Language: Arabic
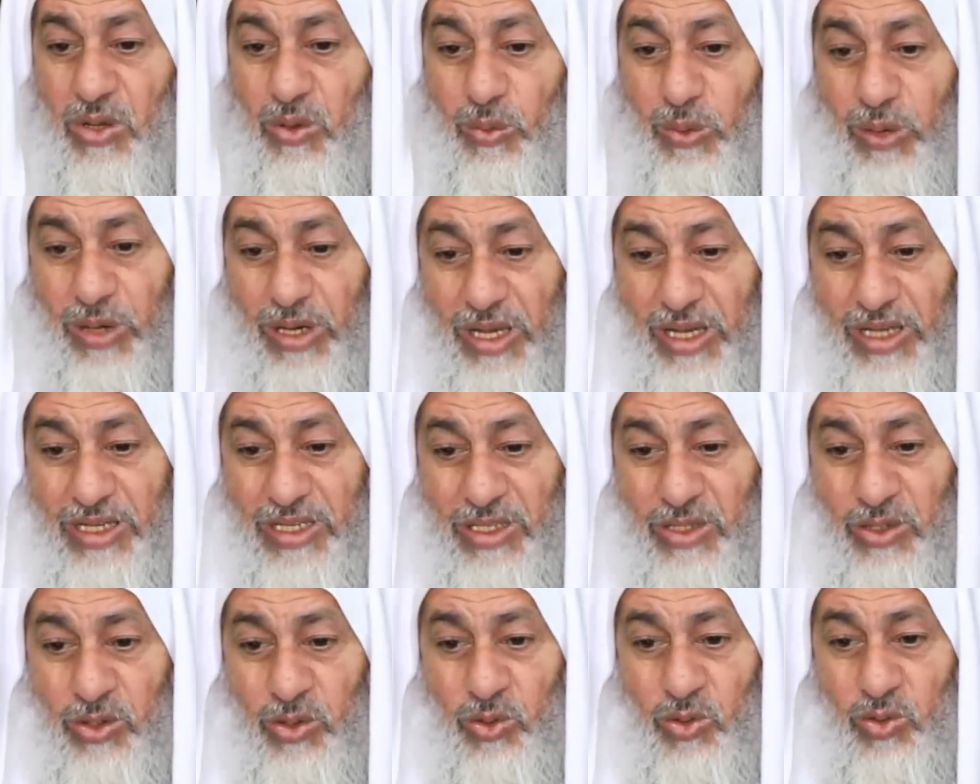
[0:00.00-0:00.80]

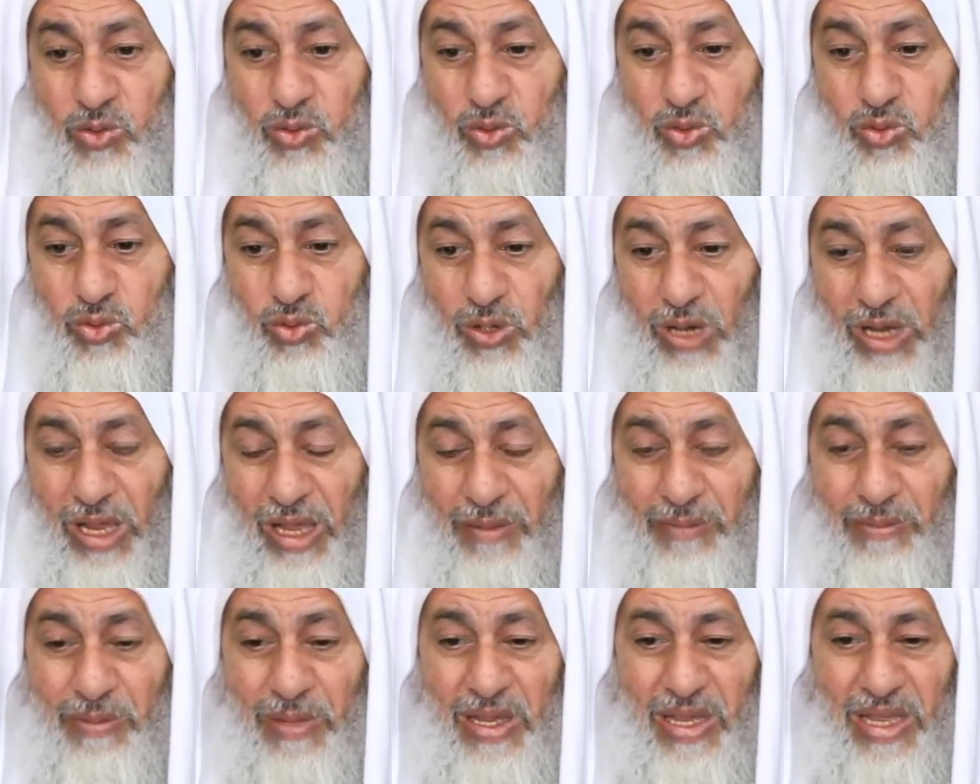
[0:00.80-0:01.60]
ولكن النصوص
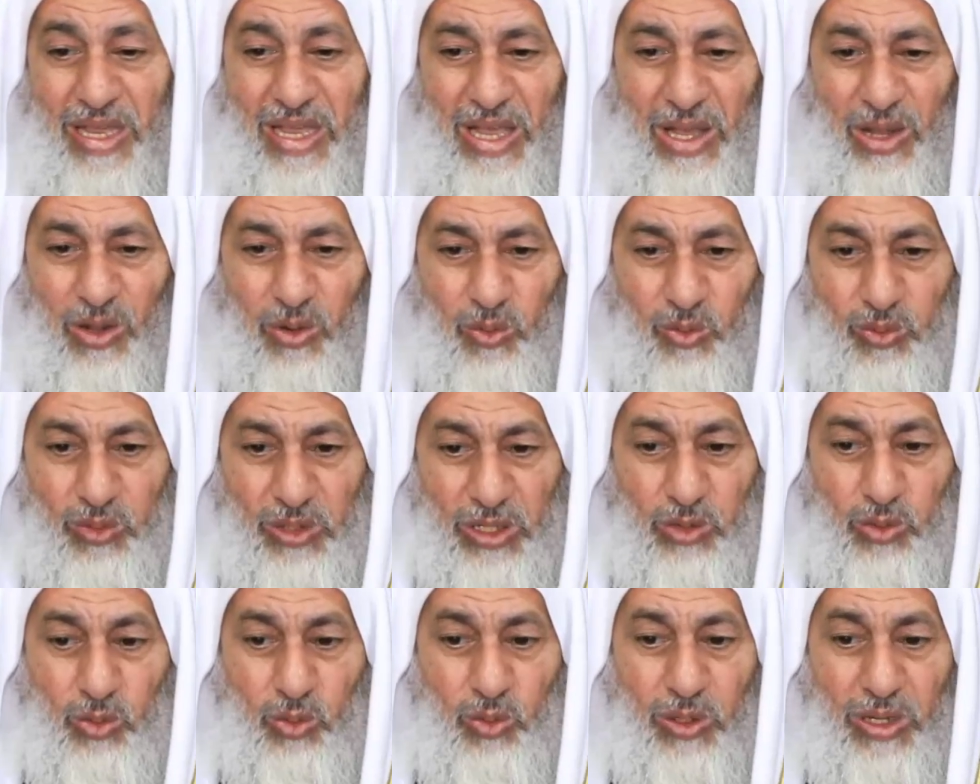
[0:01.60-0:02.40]
العامة
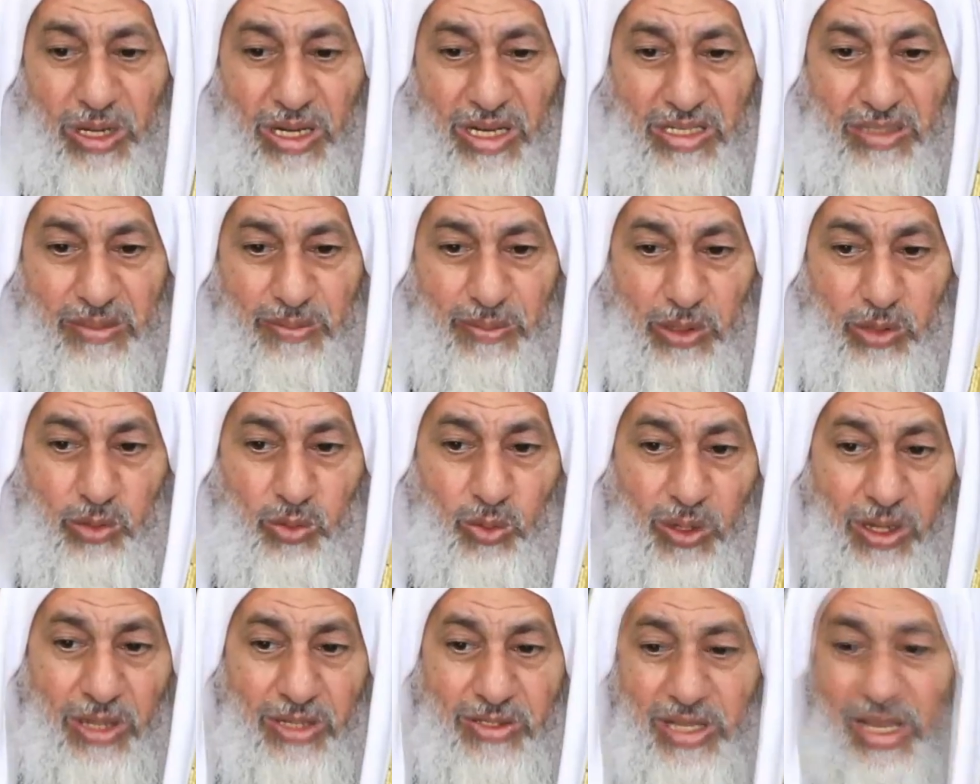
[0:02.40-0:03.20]
أوكد وأثبت
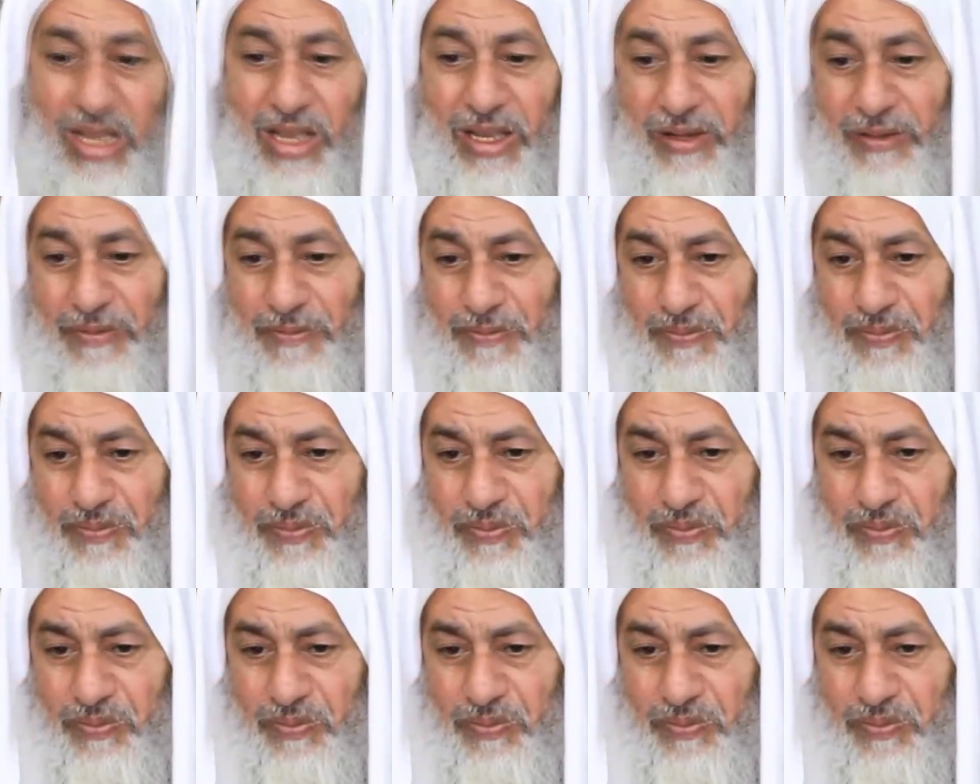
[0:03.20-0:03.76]
وأصح